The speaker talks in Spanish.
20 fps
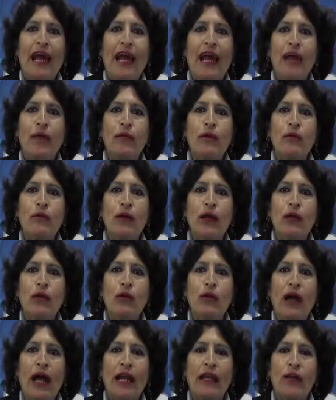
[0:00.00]
el primer
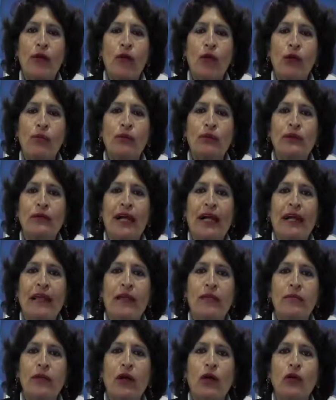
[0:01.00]
lugar de cuerpos
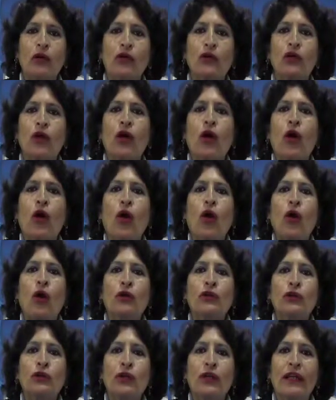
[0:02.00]
académicos
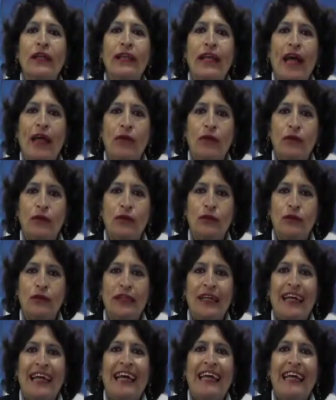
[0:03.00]
consolidados